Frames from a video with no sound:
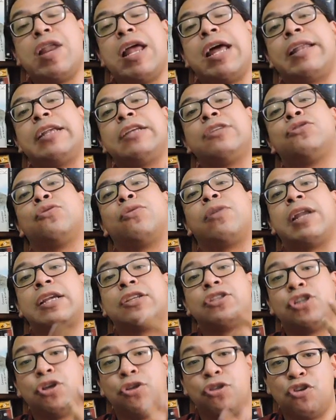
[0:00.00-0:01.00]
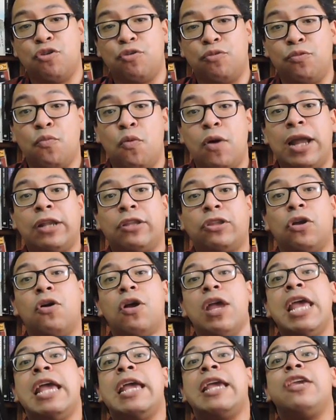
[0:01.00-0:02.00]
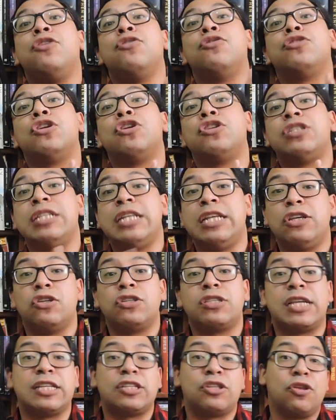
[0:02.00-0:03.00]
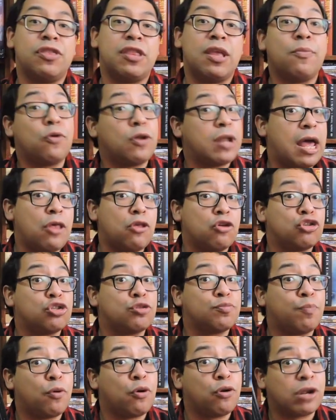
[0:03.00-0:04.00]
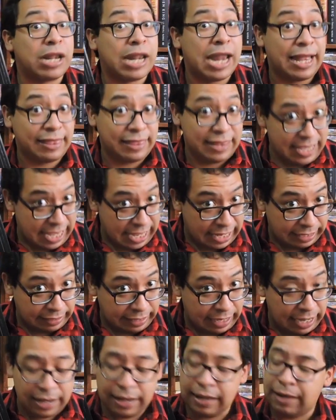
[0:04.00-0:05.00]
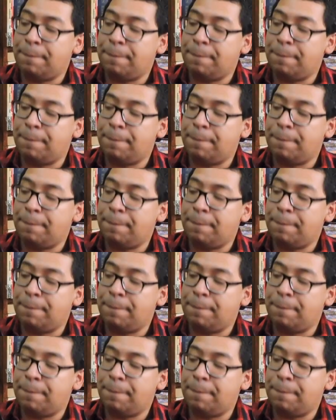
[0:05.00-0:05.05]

o la resurrección de un muerto y unos niños que son devorados por la tierra.